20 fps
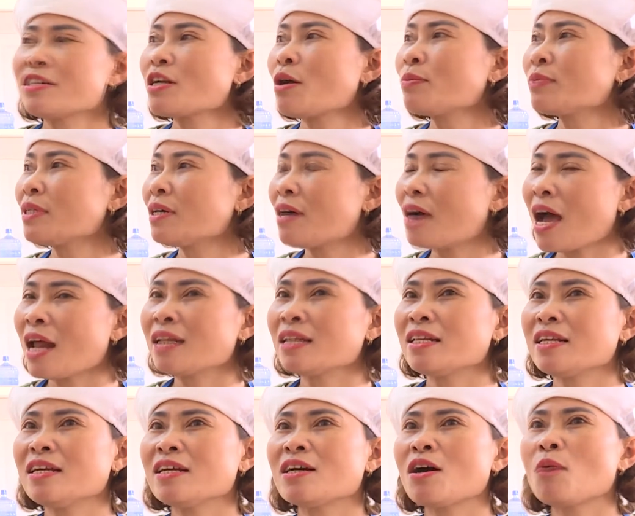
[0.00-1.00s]
Trong giờ
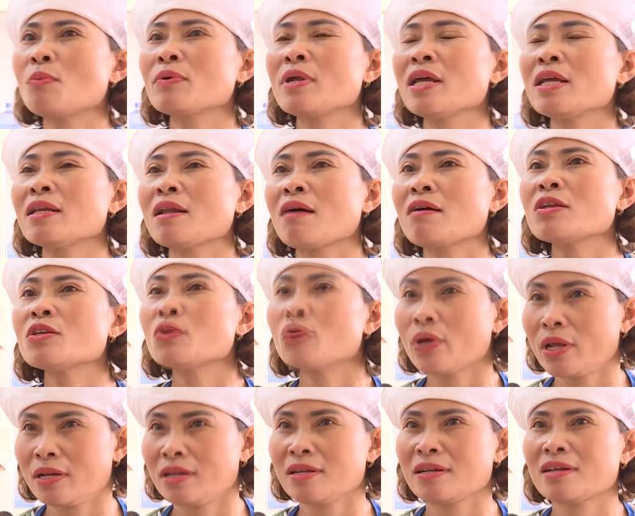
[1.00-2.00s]
ăn thì không nên nói
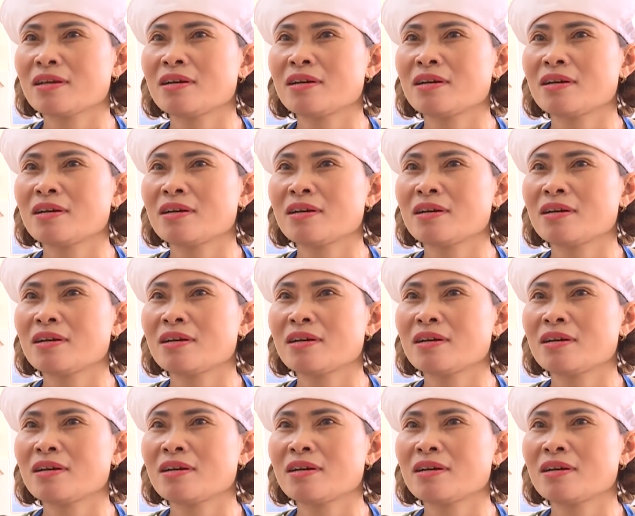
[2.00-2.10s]
chuyện,